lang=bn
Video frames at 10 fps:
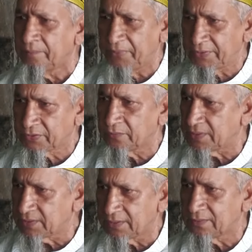
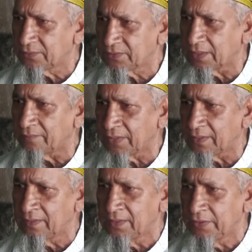বিশ্ববাজারে যে চামড়া
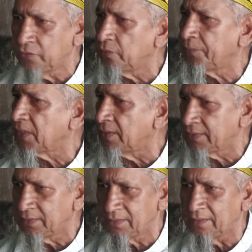ইউরোপ
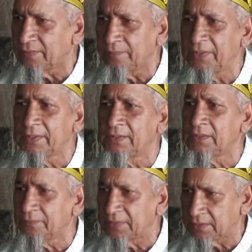কান্ট্রিতে আমরা বিক্রি
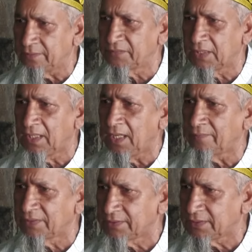দিতে পারতাম তাহলে
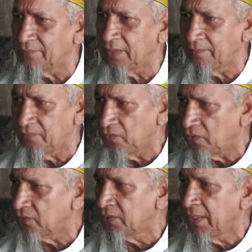আমাদের চামড়ার
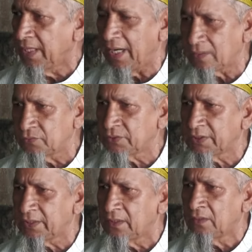মূল্য এখন
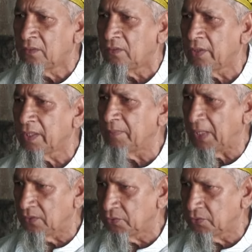চেয়ে অনেক ভালো